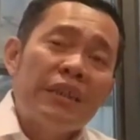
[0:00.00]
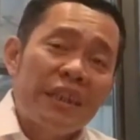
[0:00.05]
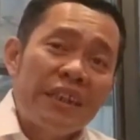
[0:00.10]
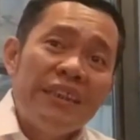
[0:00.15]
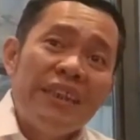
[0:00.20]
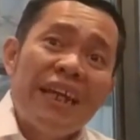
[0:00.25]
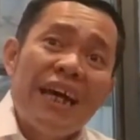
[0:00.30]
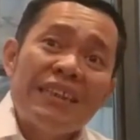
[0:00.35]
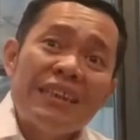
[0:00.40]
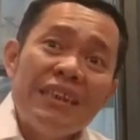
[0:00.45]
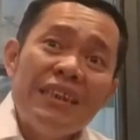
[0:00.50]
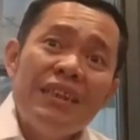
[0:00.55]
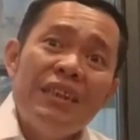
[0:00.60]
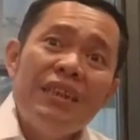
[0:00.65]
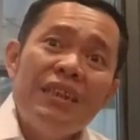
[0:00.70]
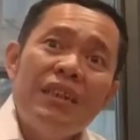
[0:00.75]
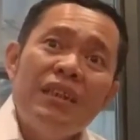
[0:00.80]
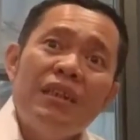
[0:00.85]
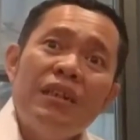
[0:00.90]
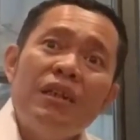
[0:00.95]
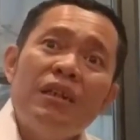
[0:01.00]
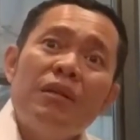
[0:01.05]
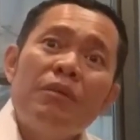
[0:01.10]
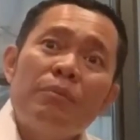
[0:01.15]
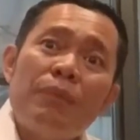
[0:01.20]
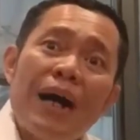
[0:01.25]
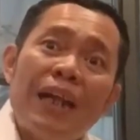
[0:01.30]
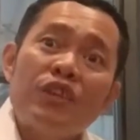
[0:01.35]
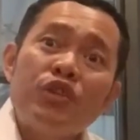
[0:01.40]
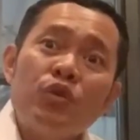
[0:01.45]
terindikasi
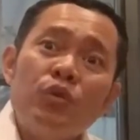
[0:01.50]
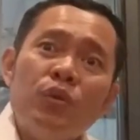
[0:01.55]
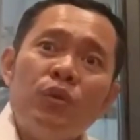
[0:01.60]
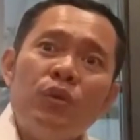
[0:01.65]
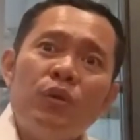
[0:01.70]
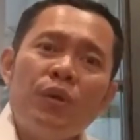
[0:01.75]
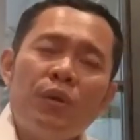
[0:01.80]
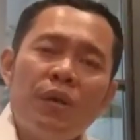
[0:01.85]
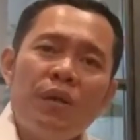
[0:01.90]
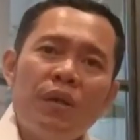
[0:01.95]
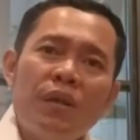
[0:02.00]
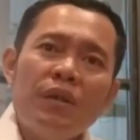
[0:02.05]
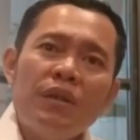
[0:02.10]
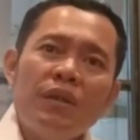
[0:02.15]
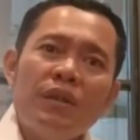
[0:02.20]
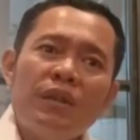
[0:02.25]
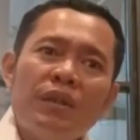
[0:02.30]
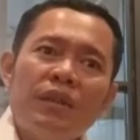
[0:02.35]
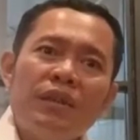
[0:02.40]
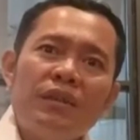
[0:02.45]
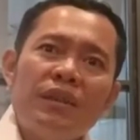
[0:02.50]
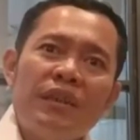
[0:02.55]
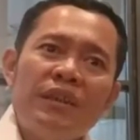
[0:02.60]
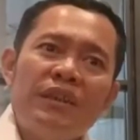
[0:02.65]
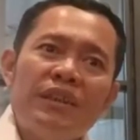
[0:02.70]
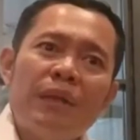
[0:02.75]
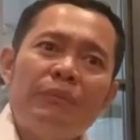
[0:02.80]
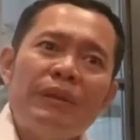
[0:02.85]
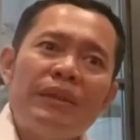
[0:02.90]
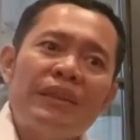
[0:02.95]
palsu.
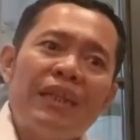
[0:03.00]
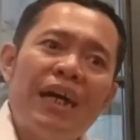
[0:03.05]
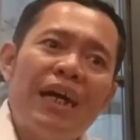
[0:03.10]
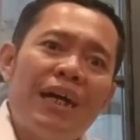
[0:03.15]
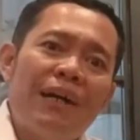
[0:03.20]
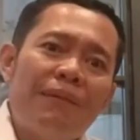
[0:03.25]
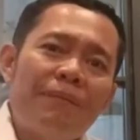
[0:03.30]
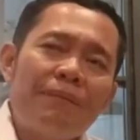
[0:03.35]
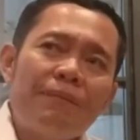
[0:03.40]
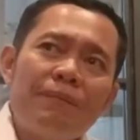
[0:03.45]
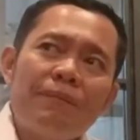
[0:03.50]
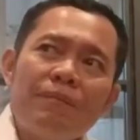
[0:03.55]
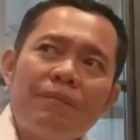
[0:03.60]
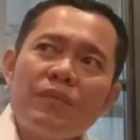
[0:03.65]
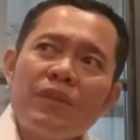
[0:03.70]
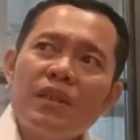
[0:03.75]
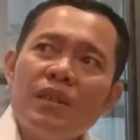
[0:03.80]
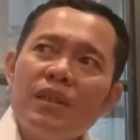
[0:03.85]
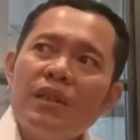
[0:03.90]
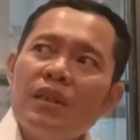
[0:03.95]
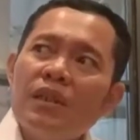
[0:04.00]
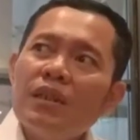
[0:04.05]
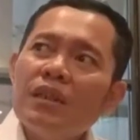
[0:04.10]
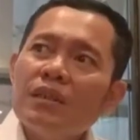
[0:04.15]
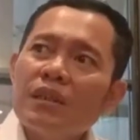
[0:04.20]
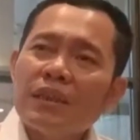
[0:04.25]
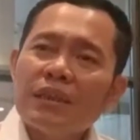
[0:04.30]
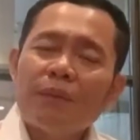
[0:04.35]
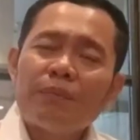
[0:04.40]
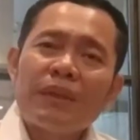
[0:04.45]
Jadi saya minta
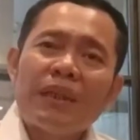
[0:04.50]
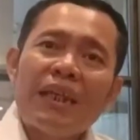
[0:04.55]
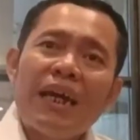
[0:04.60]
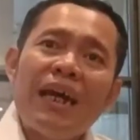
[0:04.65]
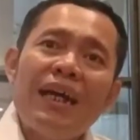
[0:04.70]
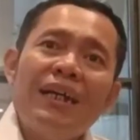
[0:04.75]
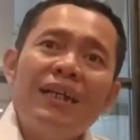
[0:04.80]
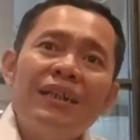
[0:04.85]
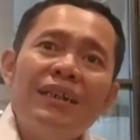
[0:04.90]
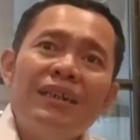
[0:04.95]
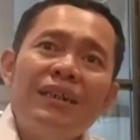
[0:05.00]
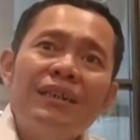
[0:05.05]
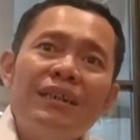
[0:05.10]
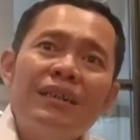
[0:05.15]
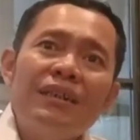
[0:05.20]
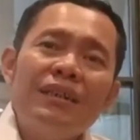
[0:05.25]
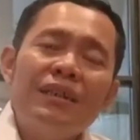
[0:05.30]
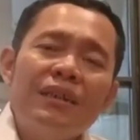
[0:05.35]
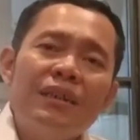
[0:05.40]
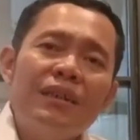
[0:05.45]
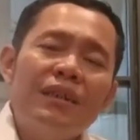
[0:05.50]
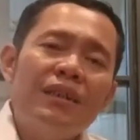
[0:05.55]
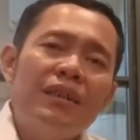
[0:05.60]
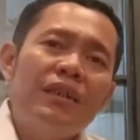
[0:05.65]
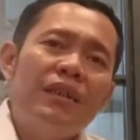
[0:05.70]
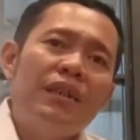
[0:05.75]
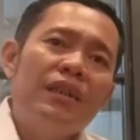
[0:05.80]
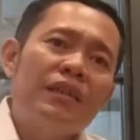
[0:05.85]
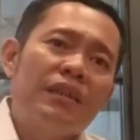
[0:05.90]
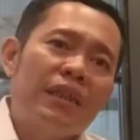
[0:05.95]
tetap tenang,
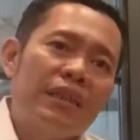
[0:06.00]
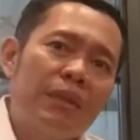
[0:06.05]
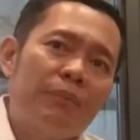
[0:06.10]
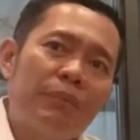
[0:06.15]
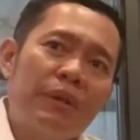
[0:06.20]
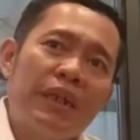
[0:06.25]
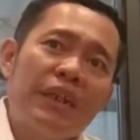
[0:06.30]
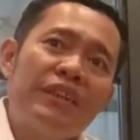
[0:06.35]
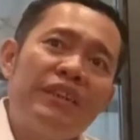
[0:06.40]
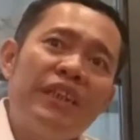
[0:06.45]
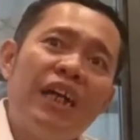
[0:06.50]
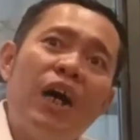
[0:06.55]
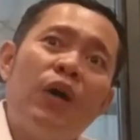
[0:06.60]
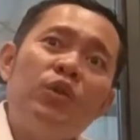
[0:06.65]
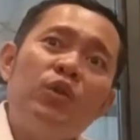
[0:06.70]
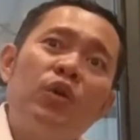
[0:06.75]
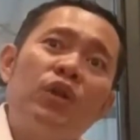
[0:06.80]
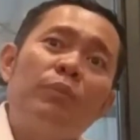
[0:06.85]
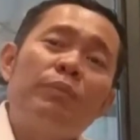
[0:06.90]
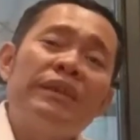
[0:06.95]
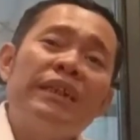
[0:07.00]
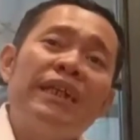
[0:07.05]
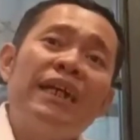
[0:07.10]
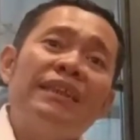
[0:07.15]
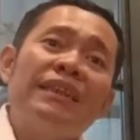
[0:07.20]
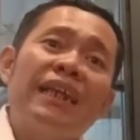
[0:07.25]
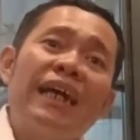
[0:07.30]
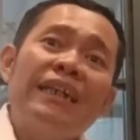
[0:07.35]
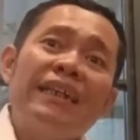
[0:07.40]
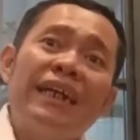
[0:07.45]
tetap bekerja untuk
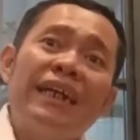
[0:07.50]
kepentingan